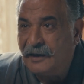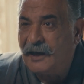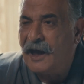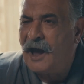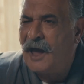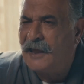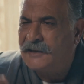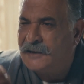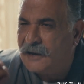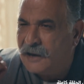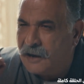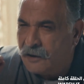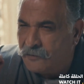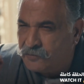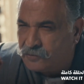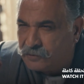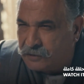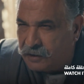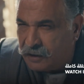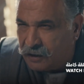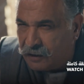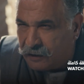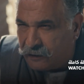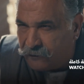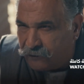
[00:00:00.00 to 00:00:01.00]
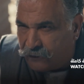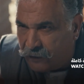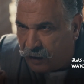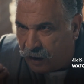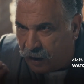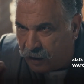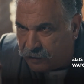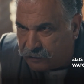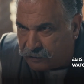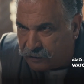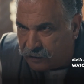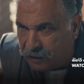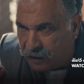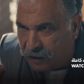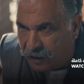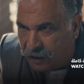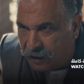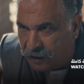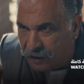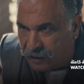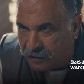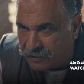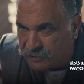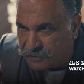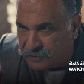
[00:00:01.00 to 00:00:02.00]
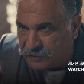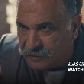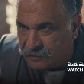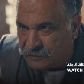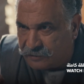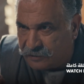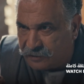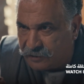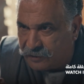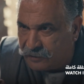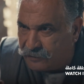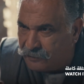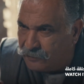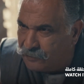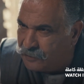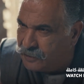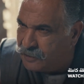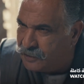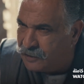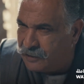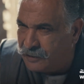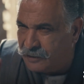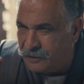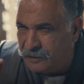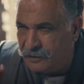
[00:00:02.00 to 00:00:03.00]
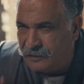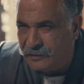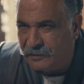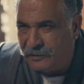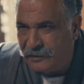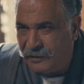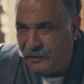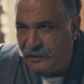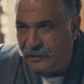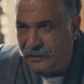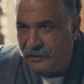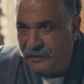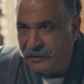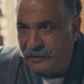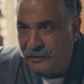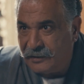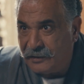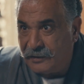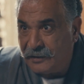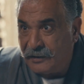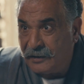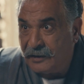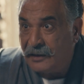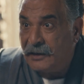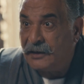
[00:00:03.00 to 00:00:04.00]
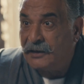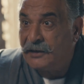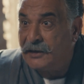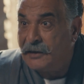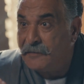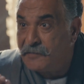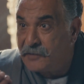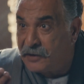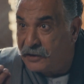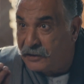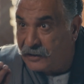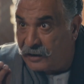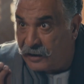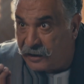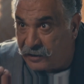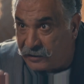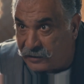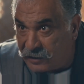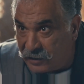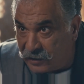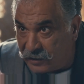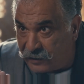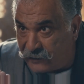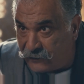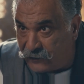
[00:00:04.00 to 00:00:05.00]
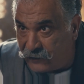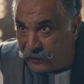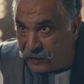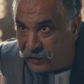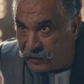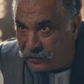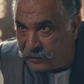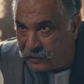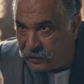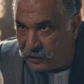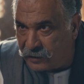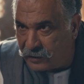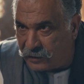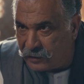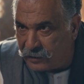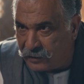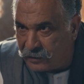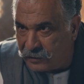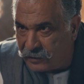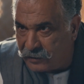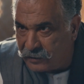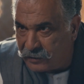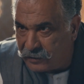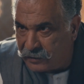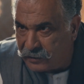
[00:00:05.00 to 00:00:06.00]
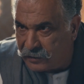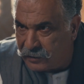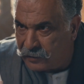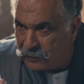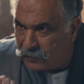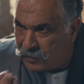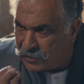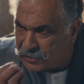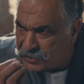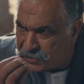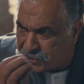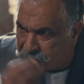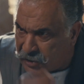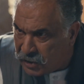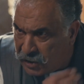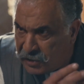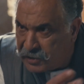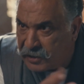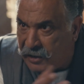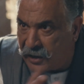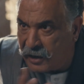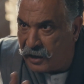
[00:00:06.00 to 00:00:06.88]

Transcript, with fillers: يعني لو تعرفي عني حاجه كده قولي لي يمكن اللي تعرفيه ده يوصلني